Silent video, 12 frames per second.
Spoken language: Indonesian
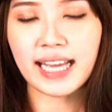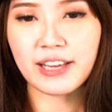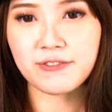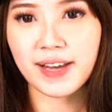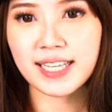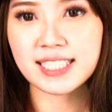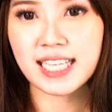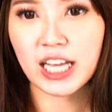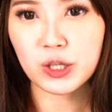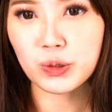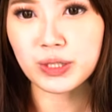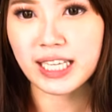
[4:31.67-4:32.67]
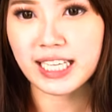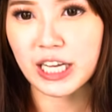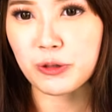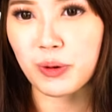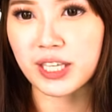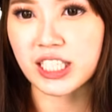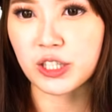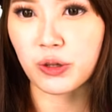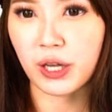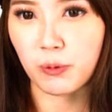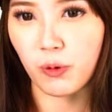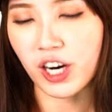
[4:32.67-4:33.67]
ada event
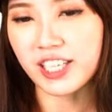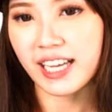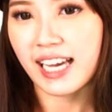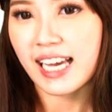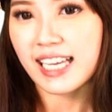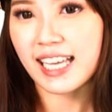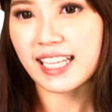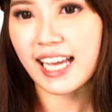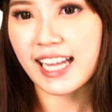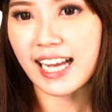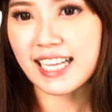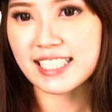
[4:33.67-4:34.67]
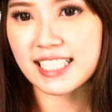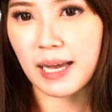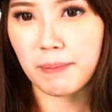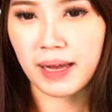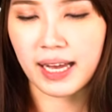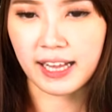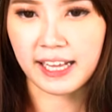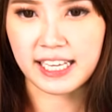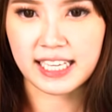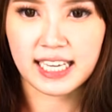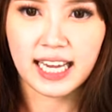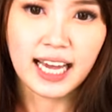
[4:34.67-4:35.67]
1321 Reward yang diadakan setiap
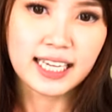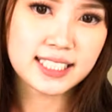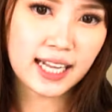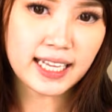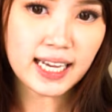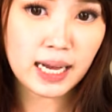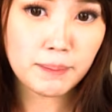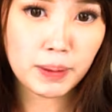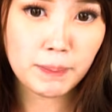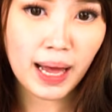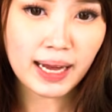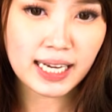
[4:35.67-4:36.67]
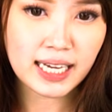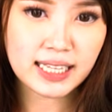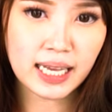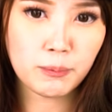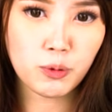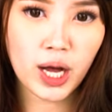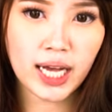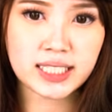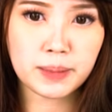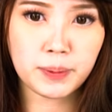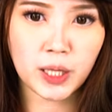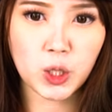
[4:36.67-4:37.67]
hari. Caranya gampang banget, kamu
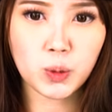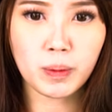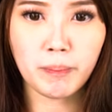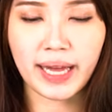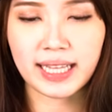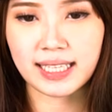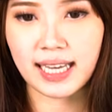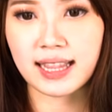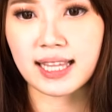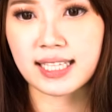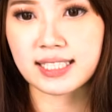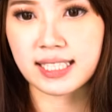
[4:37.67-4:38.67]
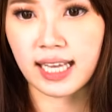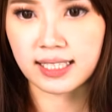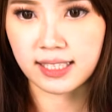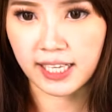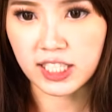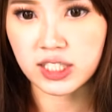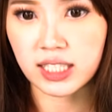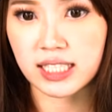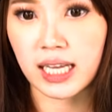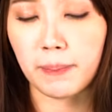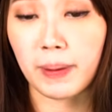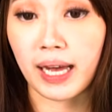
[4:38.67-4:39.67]
hanya perlu memainkan Let's Get Rich
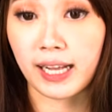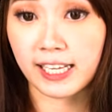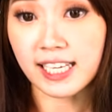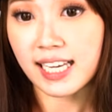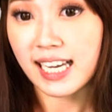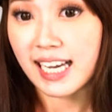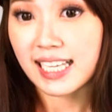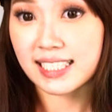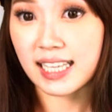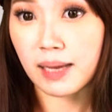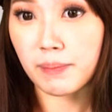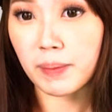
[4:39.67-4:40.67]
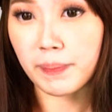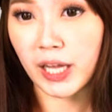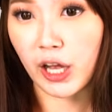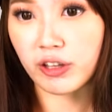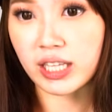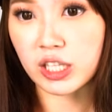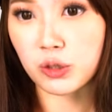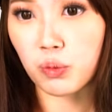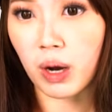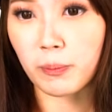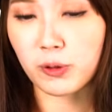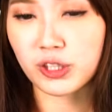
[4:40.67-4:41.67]
setiap hari selama periode
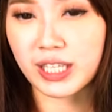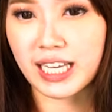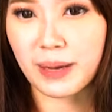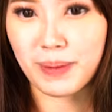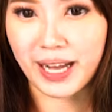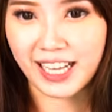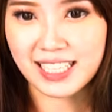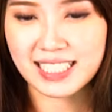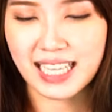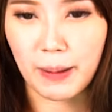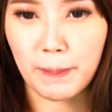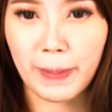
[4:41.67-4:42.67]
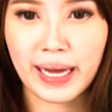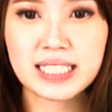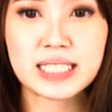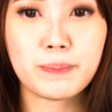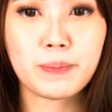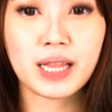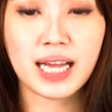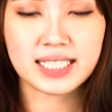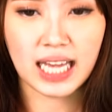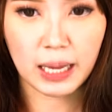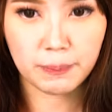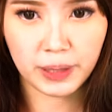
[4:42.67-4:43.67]
23 Maret sampai 11
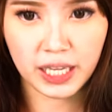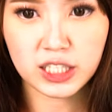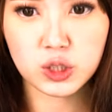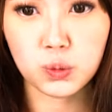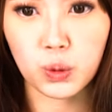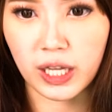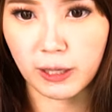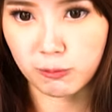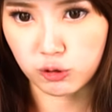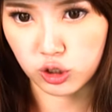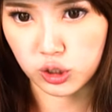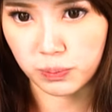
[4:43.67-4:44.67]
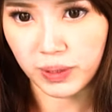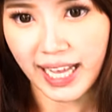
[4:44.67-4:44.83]
April 2017.